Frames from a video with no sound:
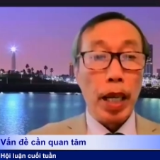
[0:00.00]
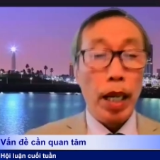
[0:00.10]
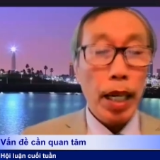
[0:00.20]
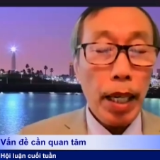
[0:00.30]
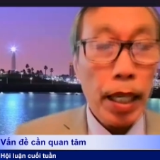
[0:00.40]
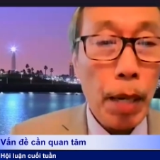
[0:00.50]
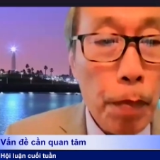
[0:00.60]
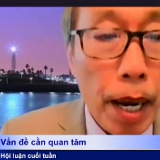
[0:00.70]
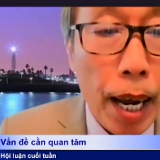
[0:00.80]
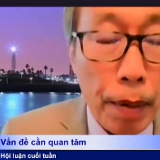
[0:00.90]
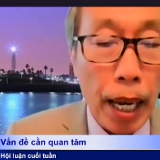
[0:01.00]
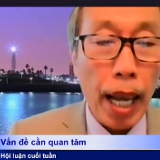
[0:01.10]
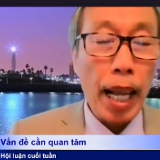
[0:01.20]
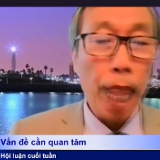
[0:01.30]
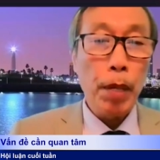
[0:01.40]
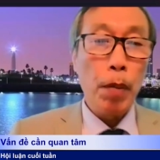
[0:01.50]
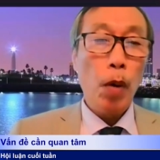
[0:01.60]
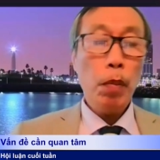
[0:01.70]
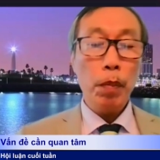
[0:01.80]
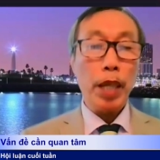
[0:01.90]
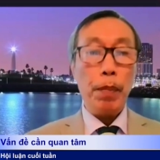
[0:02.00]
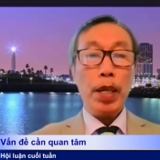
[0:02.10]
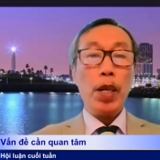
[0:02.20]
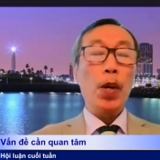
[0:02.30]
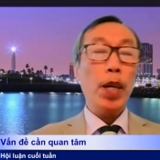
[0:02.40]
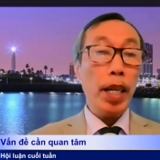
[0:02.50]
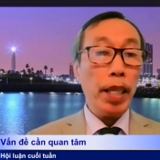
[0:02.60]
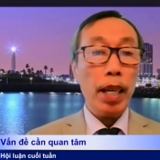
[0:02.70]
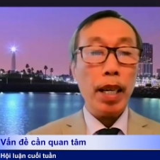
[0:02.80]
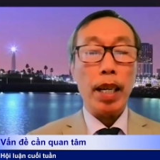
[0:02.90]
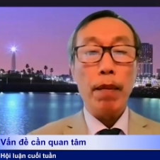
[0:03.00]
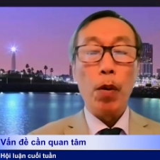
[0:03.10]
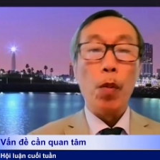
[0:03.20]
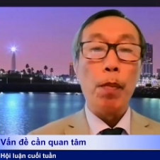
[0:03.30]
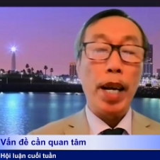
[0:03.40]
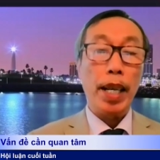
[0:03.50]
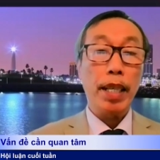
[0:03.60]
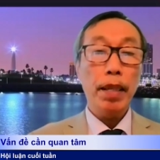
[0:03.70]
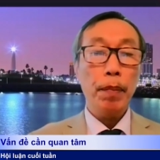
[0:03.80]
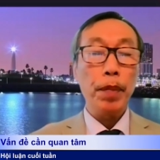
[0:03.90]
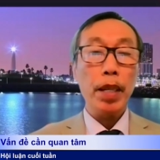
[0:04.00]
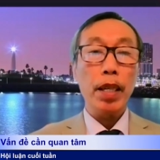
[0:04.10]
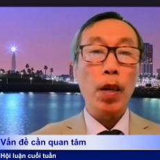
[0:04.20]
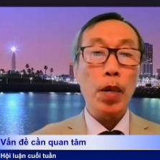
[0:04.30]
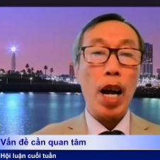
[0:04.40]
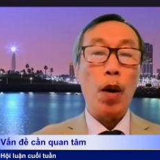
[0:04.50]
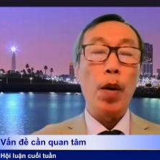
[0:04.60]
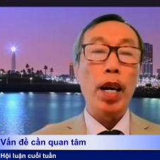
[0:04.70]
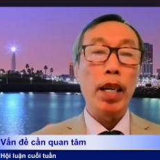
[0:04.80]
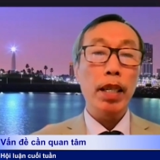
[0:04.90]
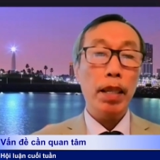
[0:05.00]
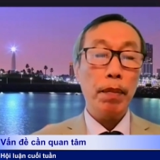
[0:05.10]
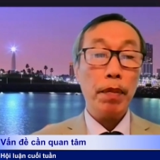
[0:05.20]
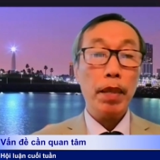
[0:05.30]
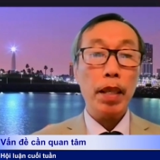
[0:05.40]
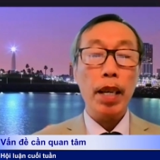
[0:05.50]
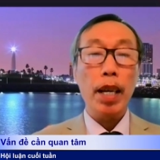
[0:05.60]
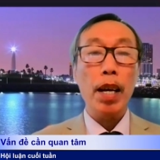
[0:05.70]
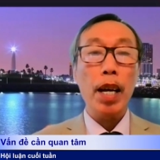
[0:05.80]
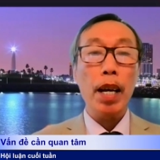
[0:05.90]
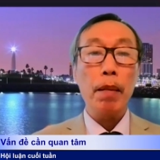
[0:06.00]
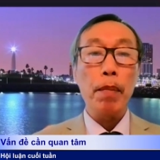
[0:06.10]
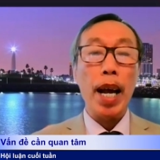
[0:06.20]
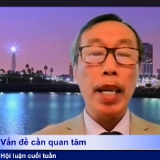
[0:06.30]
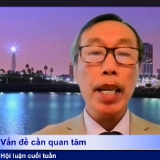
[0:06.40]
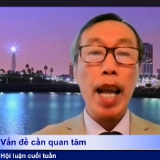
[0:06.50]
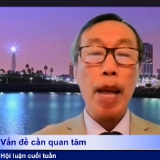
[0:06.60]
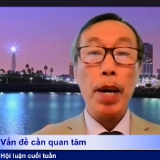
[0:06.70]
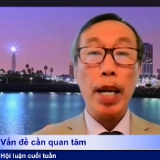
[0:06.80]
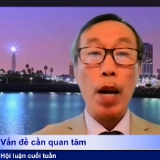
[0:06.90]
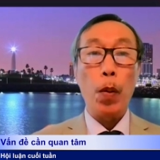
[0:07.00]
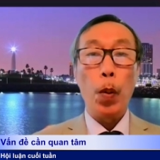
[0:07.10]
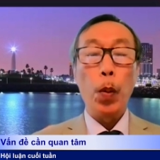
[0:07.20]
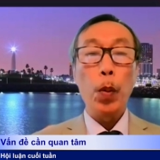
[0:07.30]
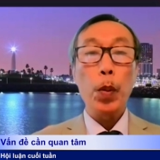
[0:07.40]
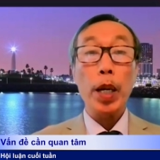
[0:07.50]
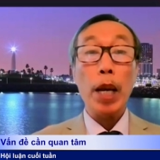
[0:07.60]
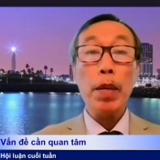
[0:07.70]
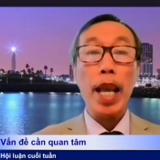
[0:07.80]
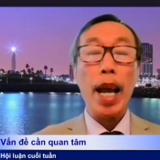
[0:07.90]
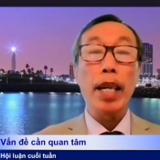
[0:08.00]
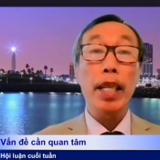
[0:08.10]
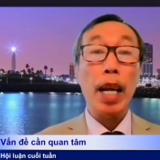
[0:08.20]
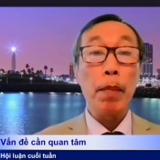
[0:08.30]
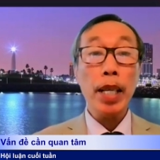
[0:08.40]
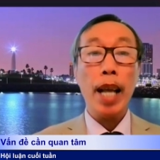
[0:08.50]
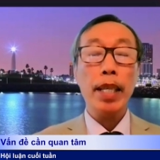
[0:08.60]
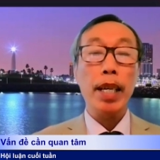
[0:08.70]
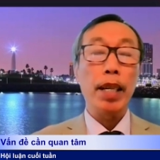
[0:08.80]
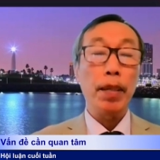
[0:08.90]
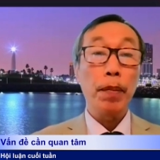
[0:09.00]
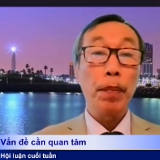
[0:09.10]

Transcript: mới năm 2021 cái biến cố lớn nhất là cái vụ mà đối đầu ở à, bãi đá Ba Đồng kéo dài đến cả mấy tháng trời